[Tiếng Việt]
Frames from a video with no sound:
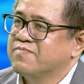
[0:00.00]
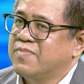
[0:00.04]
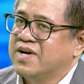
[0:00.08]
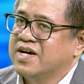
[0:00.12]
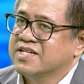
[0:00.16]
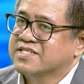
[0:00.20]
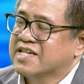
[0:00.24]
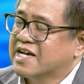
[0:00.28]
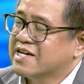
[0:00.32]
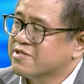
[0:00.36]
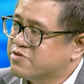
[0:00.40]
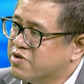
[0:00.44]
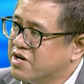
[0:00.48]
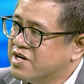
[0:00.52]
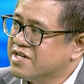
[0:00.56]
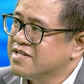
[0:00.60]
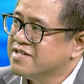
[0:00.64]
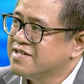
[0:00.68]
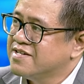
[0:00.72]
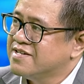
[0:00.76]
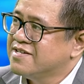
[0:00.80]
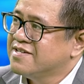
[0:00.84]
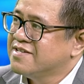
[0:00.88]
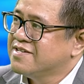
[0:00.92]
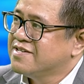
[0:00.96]
mà sản xuất
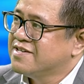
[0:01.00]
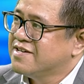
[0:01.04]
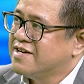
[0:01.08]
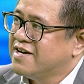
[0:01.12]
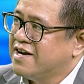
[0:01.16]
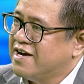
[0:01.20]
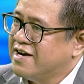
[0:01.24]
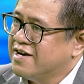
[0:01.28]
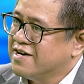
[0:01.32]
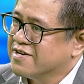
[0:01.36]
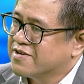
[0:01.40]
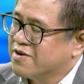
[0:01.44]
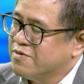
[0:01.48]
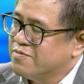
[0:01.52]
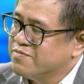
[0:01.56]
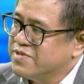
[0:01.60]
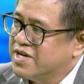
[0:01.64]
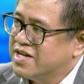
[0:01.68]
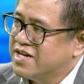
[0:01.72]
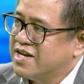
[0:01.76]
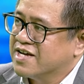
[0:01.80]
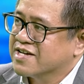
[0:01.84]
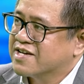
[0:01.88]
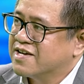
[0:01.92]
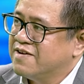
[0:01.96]
à, cũng như
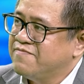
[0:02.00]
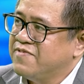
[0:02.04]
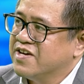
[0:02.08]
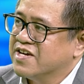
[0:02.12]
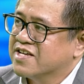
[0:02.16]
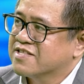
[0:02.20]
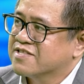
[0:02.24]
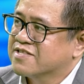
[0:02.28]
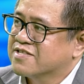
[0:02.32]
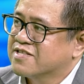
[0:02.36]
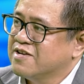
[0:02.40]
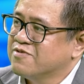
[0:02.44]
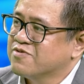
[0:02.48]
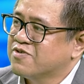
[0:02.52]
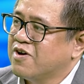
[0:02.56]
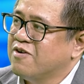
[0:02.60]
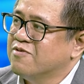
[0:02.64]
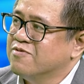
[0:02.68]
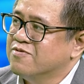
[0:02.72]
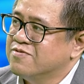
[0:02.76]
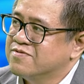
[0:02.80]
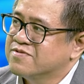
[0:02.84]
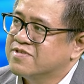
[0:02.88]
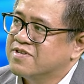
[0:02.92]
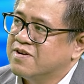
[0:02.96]
là cái việc tiêu
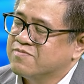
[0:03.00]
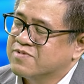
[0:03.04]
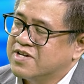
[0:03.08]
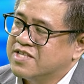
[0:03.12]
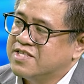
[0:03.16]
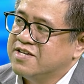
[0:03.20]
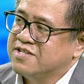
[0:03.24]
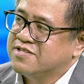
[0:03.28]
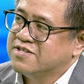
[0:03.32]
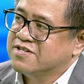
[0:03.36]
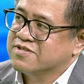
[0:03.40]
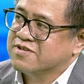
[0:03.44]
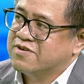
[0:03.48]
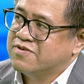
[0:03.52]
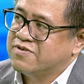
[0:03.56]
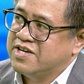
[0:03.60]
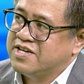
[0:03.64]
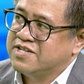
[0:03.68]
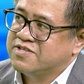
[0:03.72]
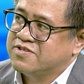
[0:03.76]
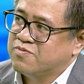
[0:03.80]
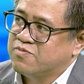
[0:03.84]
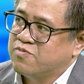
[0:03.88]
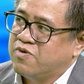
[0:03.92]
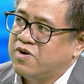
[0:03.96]
thụ trong cái thị trường nội địa
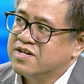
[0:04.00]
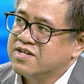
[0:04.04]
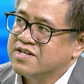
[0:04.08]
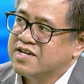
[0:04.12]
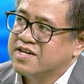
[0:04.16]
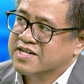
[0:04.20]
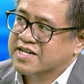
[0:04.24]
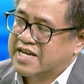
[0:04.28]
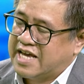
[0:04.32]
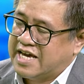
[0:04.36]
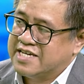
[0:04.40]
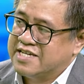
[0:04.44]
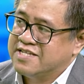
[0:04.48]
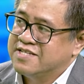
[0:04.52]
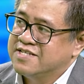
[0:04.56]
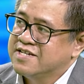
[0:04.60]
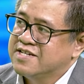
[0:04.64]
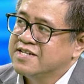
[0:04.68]
Trung Quốc hiện nay